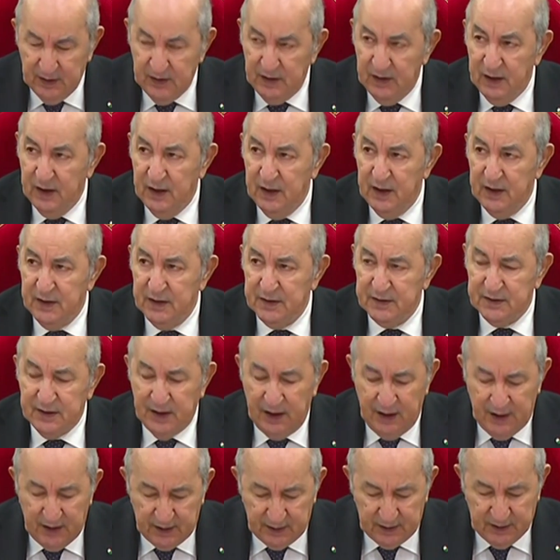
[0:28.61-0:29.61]
لا
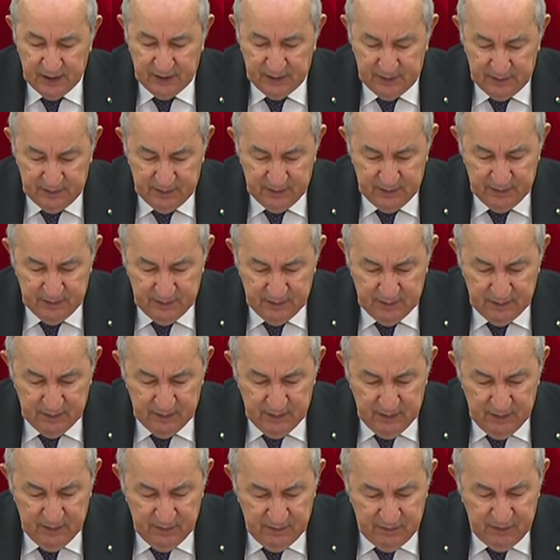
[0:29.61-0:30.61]
يتحقق
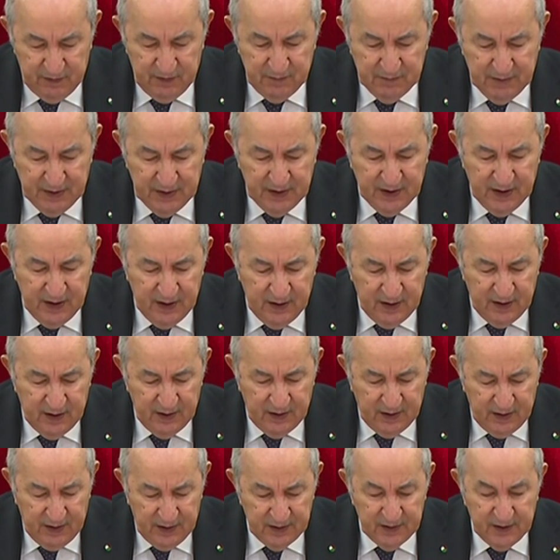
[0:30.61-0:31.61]
في
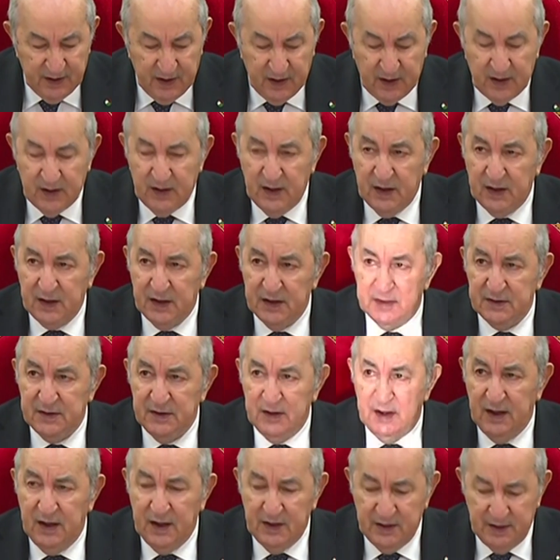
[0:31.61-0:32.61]
منأى عن أخلقة
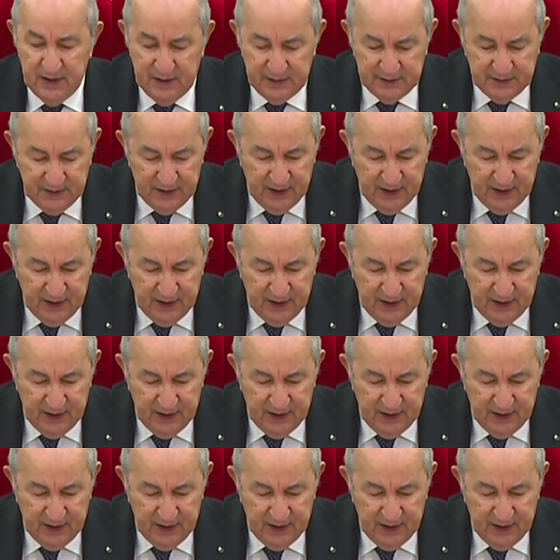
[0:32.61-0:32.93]
الحياة